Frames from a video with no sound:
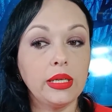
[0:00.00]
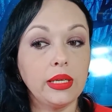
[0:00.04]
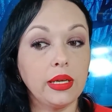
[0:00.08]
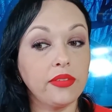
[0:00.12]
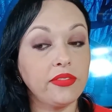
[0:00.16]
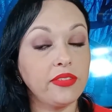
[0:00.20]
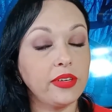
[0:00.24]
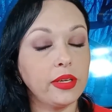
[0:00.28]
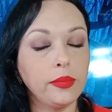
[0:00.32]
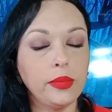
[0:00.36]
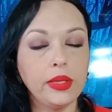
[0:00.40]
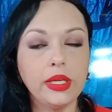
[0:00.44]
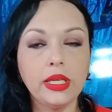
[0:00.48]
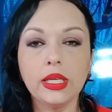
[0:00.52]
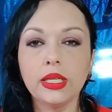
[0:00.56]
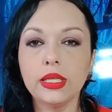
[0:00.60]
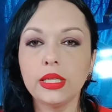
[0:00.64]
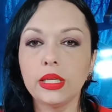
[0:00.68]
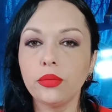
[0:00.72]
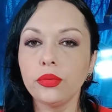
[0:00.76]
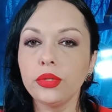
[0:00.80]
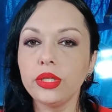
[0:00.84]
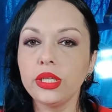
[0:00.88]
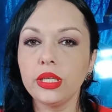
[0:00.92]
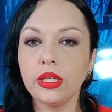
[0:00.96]
e a família
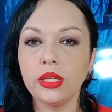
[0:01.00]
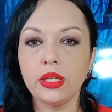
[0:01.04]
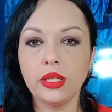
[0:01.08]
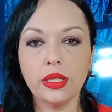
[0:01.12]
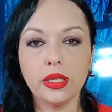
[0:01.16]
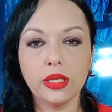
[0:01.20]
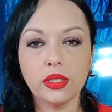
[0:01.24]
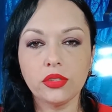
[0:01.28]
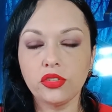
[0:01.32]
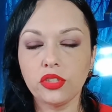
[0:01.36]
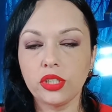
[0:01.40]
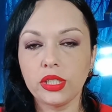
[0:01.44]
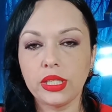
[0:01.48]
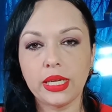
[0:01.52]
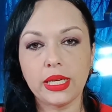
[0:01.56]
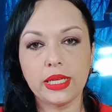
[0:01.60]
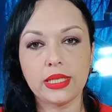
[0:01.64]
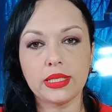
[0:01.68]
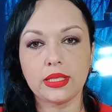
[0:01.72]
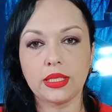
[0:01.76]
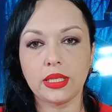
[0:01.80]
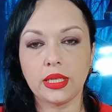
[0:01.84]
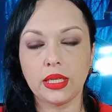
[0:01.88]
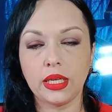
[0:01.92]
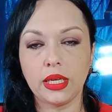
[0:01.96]
não queria tirar
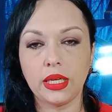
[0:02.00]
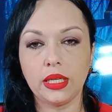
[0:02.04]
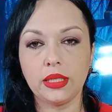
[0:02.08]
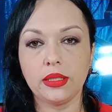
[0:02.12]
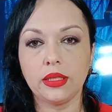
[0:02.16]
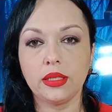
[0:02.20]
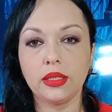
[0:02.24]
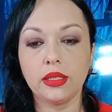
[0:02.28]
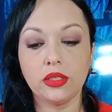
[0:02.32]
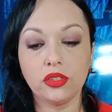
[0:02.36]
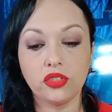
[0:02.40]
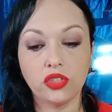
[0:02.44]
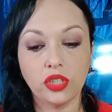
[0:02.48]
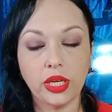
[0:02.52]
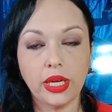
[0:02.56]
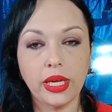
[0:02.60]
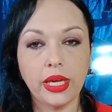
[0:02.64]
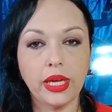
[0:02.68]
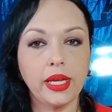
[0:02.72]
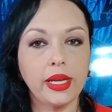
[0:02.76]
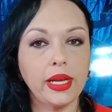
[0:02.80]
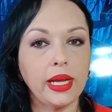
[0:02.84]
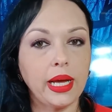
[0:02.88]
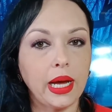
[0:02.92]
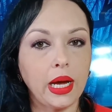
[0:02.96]
essa renda que já
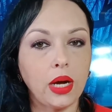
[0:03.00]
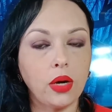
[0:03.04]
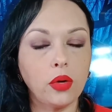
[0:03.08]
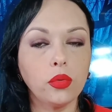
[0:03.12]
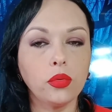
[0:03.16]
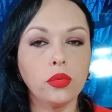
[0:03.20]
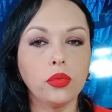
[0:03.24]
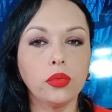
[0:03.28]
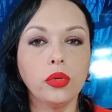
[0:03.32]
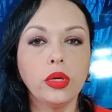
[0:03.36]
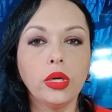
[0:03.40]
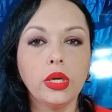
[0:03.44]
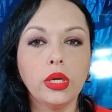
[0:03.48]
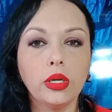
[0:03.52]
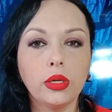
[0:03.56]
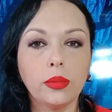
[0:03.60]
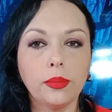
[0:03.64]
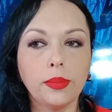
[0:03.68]
era algo